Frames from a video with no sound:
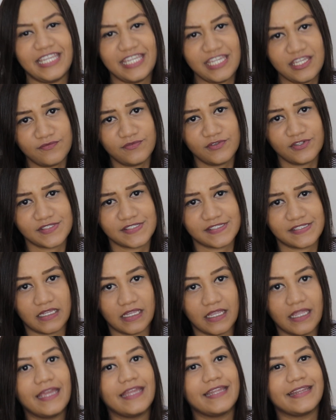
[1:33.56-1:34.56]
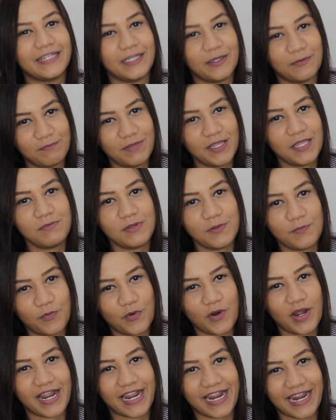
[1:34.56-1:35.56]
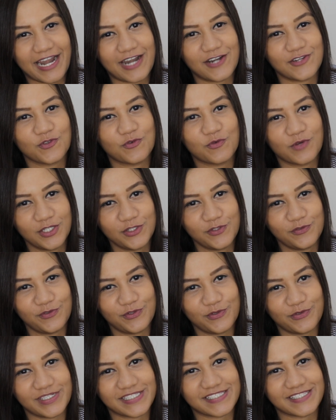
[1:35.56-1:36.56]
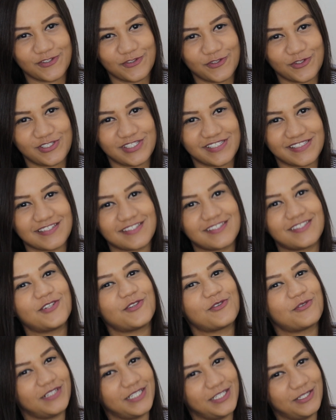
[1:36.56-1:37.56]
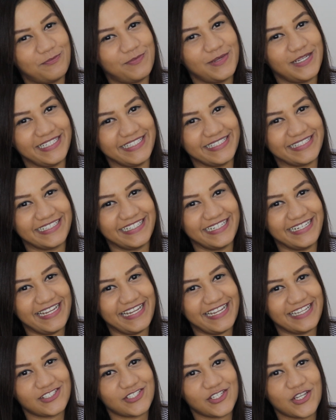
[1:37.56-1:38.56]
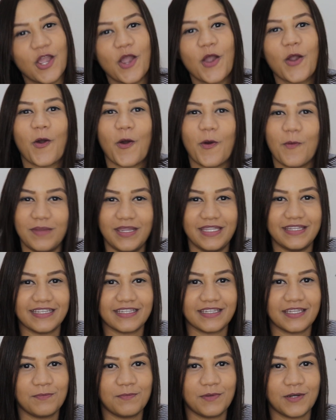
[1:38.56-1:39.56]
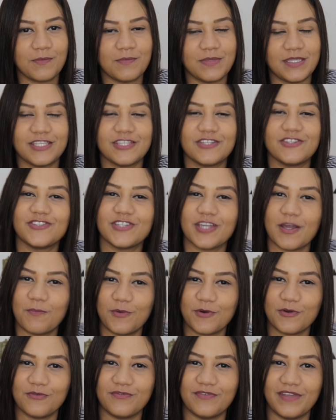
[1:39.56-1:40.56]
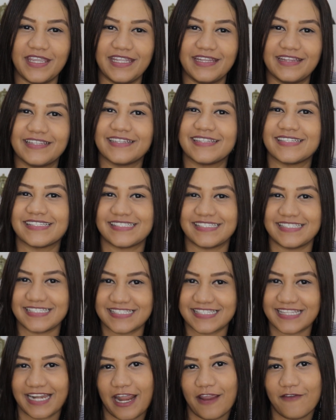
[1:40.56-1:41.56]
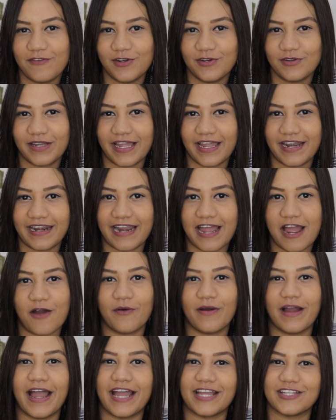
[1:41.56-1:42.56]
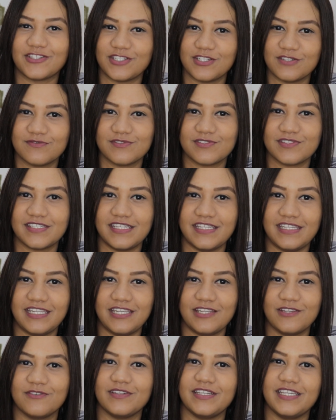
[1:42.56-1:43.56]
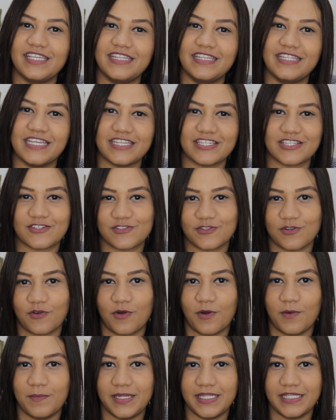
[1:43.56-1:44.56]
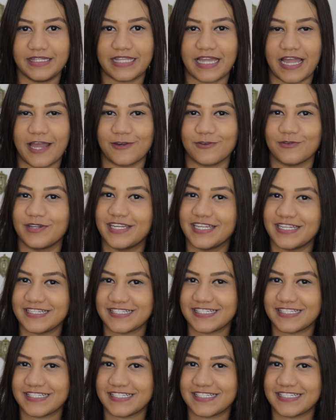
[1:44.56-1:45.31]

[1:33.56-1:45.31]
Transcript: E você, também pipou a cardio quando viu essa notícia circulando pela internet? Comenta aqui pra mim. Já aproveita, se inscreve no canal, ativa o sininho e deixa seu comentário.